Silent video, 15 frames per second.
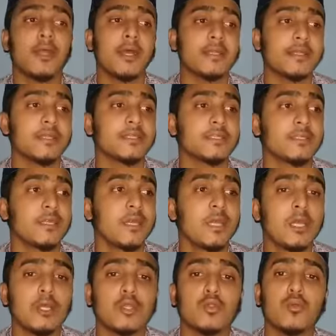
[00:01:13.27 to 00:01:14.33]
হাদিস
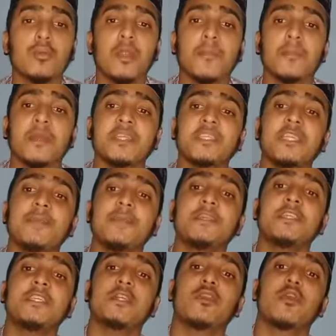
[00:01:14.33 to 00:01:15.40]
তোমরা বেশি
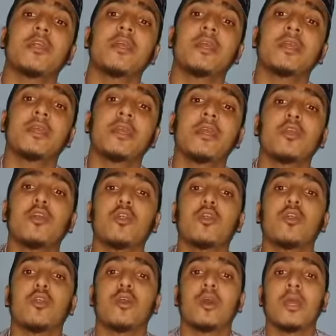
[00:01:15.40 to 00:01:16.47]
বেশি করে কি করো